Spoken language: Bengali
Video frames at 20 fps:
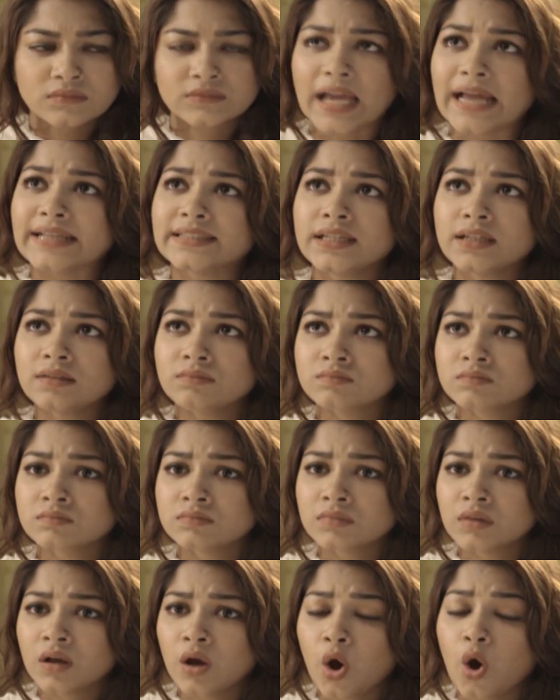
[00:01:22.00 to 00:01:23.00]
ড্যাডি
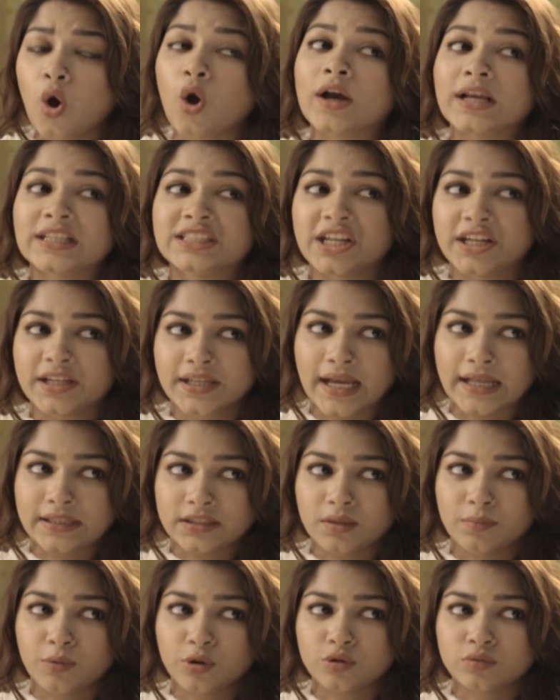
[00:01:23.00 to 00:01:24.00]
ওকে জেরিকে
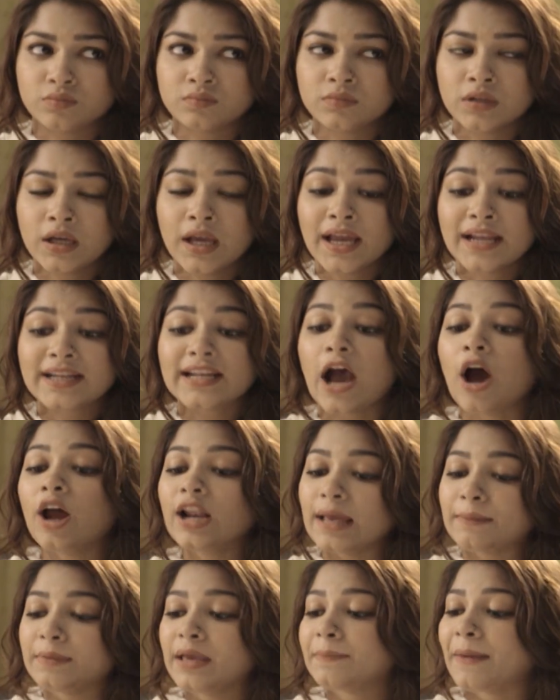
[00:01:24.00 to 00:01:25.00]
আনতে বলো না
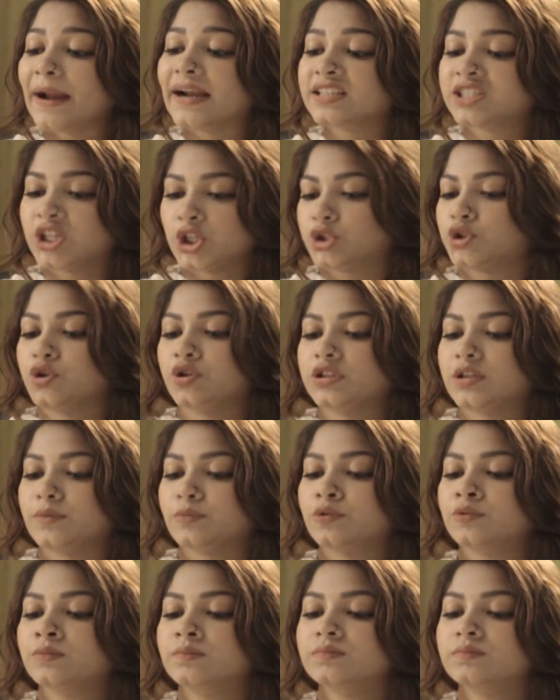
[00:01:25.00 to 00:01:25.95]
হলে আমি এই বাড়ি ছেড়ে চলে যাব